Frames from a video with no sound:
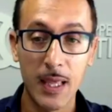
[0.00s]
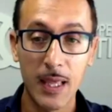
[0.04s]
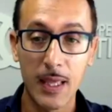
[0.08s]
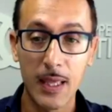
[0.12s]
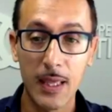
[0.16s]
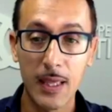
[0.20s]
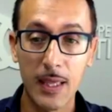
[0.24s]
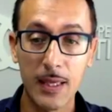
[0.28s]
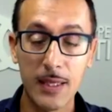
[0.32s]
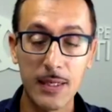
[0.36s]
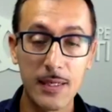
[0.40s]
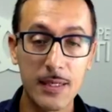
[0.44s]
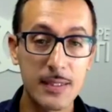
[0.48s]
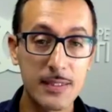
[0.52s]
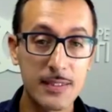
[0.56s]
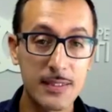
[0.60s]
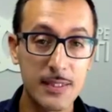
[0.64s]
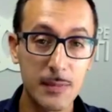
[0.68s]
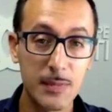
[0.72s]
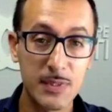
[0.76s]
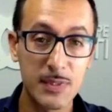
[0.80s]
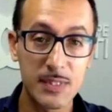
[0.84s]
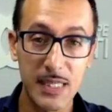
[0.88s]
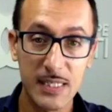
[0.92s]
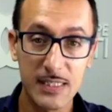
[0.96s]
e eh, se
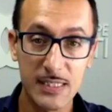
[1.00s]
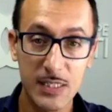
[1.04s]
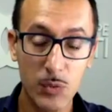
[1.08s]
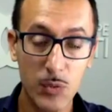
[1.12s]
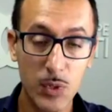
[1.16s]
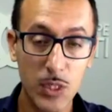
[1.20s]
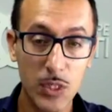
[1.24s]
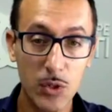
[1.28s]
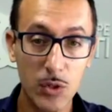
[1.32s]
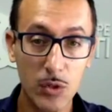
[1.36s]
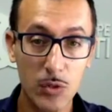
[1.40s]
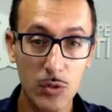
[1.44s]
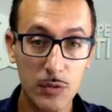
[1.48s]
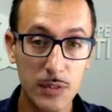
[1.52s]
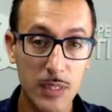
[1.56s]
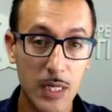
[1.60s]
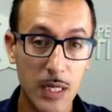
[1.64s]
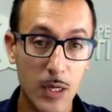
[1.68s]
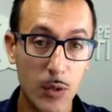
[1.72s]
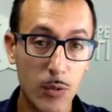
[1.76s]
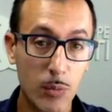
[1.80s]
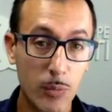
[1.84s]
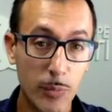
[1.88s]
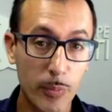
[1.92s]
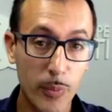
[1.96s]
mi stai seguendo
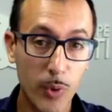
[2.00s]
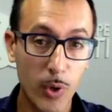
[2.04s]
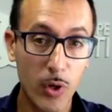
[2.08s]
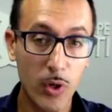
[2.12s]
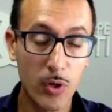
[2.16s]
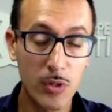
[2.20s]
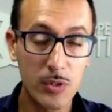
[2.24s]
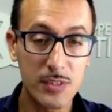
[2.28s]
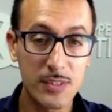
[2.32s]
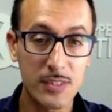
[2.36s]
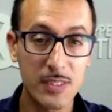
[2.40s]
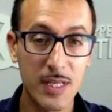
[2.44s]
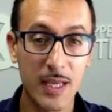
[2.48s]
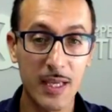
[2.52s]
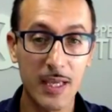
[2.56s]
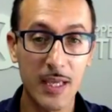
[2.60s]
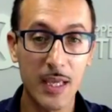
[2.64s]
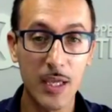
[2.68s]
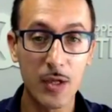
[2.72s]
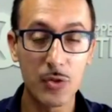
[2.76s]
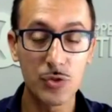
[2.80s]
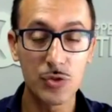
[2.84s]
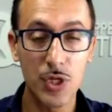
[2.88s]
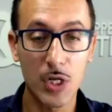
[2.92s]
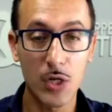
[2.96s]
da un po' sai che
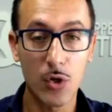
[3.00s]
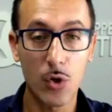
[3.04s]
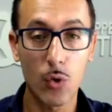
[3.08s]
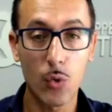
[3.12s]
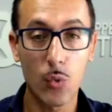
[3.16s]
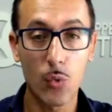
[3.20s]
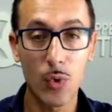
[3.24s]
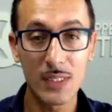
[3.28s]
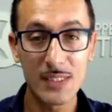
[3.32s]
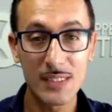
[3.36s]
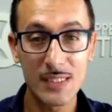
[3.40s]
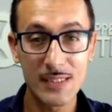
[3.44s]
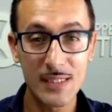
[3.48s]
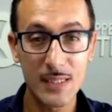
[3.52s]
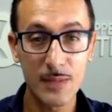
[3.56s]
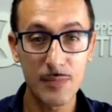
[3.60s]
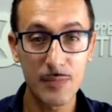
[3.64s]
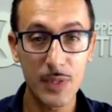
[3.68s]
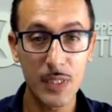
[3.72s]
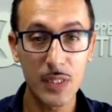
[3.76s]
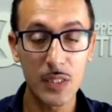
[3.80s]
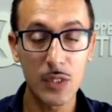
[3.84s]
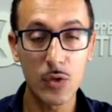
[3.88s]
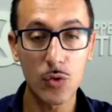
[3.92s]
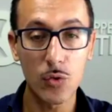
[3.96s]
io cerco quasi
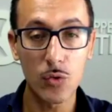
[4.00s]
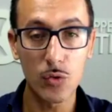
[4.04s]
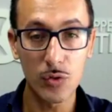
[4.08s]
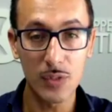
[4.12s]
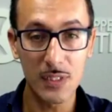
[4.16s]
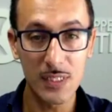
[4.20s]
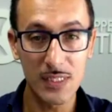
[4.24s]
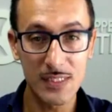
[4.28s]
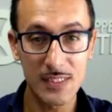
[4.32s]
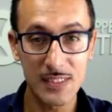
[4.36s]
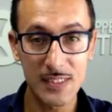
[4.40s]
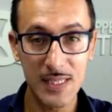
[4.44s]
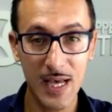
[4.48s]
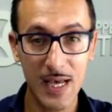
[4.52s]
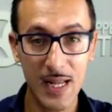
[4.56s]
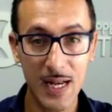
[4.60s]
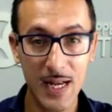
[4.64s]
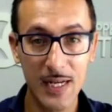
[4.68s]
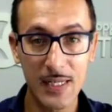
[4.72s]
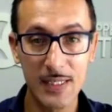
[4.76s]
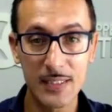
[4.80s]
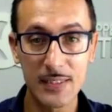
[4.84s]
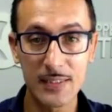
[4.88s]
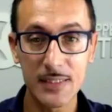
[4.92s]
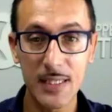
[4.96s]
sempre di condensare
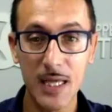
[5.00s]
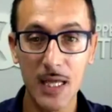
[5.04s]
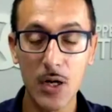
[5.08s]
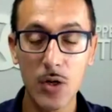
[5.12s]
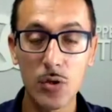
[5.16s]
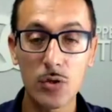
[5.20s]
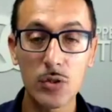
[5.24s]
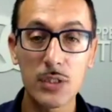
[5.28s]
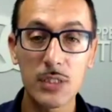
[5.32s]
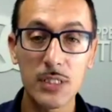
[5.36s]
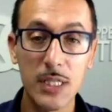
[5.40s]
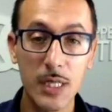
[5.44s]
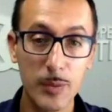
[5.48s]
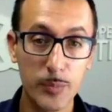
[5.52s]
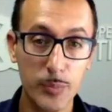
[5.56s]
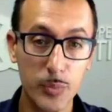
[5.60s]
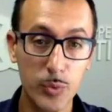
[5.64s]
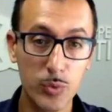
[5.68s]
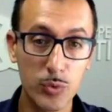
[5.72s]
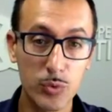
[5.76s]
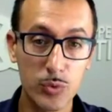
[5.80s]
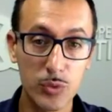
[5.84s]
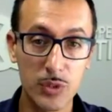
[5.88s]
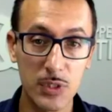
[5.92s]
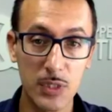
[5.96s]
all'interno di tre
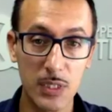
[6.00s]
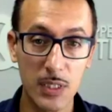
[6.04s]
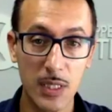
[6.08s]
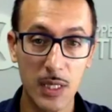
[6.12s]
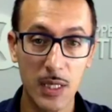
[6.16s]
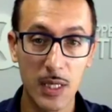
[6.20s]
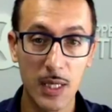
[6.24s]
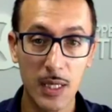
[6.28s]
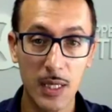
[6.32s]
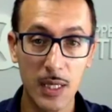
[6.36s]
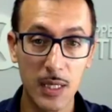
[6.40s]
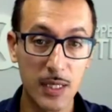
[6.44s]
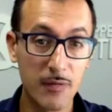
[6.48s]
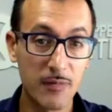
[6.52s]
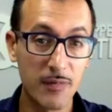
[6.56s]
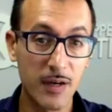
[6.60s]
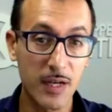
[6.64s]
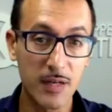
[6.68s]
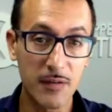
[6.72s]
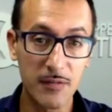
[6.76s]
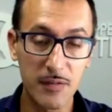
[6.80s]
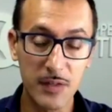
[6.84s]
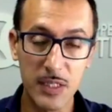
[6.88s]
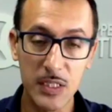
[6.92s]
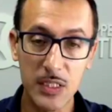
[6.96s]
punti i
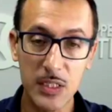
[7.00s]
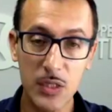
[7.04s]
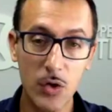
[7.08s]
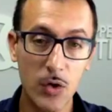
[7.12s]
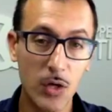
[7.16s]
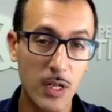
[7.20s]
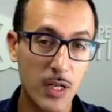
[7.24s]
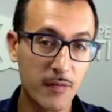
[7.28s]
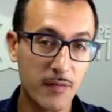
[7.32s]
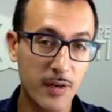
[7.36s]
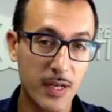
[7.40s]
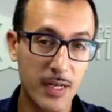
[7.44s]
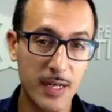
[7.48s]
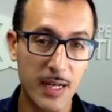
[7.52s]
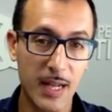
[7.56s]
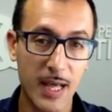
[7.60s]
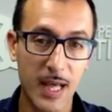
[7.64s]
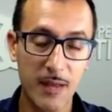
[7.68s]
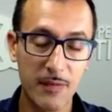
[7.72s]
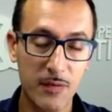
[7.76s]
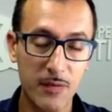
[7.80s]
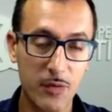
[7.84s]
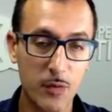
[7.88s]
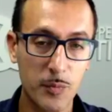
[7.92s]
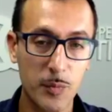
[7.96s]
vari video e le varie
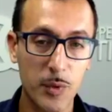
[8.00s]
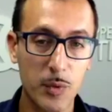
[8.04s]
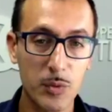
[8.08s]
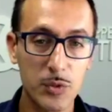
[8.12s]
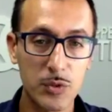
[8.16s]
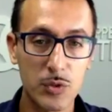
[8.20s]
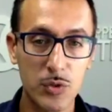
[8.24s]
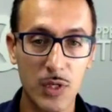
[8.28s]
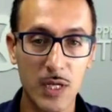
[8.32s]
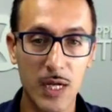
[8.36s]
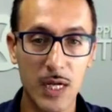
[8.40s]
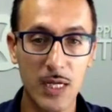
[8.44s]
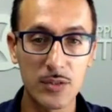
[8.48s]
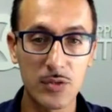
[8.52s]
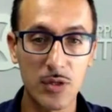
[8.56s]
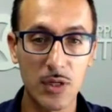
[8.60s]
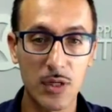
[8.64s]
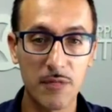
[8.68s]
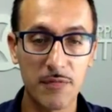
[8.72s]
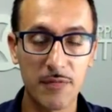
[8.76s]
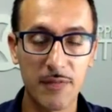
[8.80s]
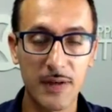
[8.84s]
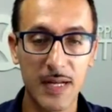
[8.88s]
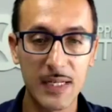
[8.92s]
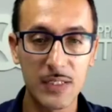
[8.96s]
live come in questo caso che
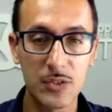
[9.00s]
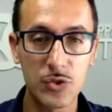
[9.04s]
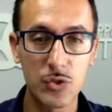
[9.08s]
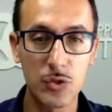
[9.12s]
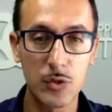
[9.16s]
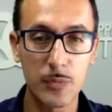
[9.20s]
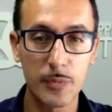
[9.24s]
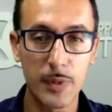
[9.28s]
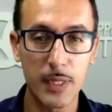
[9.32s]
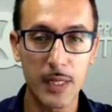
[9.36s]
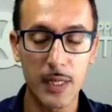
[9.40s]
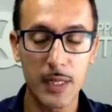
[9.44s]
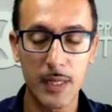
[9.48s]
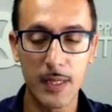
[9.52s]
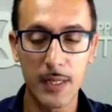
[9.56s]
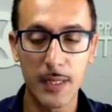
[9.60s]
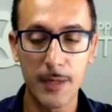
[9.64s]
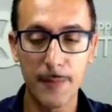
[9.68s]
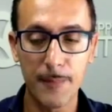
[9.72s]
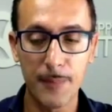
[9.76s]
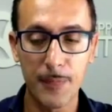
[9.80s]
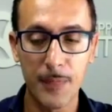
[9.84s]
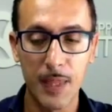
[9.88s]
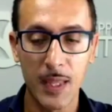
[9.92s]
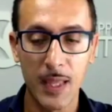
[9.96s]
faccio per
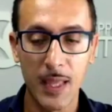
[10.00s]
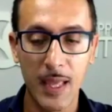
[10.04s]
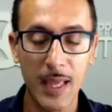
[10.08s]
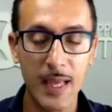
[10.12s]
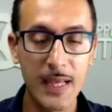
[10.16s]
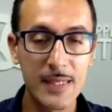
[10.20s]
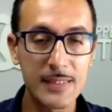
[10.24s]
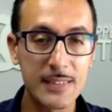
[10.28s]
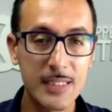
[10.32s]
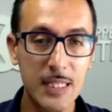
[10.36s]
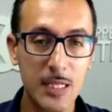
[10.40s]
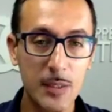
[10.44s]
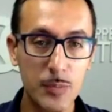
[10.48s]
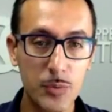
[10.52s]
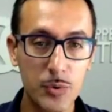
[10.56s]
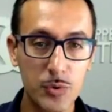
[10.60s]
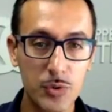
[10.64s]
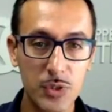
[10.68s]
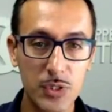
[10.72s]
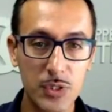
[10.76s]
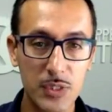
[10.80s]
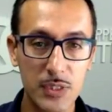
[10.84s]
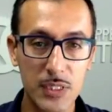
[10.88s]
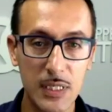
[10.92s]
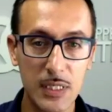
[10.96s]
ehm, essere più
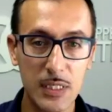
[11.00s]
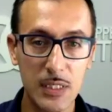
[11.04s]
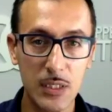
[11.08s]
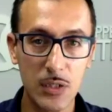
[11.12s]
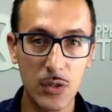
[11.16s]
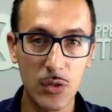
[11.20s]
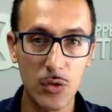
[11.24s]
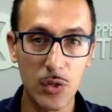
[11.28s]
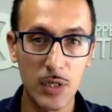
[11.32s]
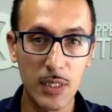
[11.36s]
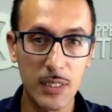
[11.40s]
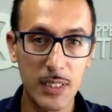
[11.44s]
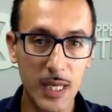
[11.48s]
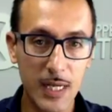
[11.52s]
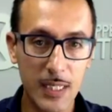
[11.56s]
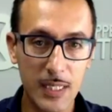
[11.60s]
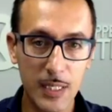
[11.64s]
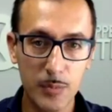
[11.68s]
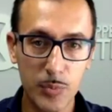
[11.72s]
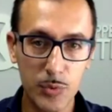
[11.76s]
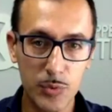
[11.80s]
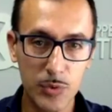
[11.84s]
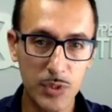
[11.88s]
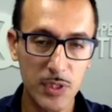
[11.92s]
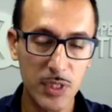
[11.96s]
sintetico e dare dei
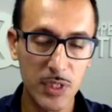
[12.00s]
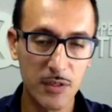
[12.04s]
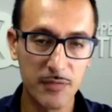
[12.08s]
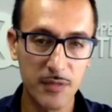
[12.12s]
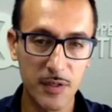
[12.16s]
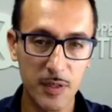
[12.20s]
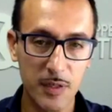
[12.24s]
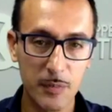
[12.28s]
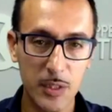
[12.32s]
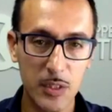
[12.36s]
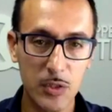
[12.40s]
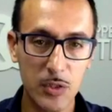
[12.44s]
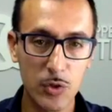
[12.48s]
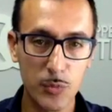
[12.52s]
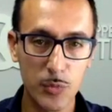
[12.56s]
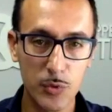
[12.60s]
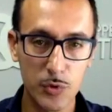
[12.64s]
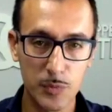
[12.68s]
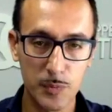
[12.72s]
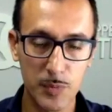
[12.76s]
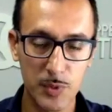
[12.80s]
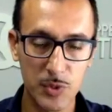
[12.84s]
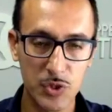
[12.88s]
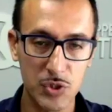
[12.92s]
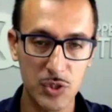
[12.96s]
punti di riferimento più
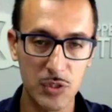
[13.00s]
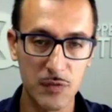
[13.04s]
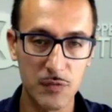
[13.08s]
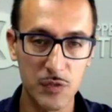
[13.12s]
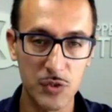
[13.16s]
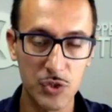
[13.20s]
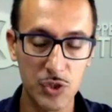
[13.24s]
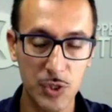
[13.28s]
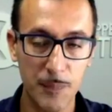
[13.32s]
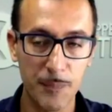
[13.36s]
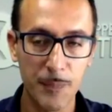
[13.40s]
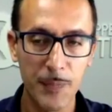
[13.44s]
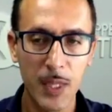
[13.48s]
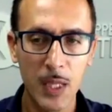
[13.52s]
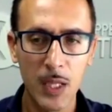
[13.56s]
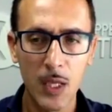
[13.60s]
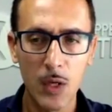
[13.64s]
specifici.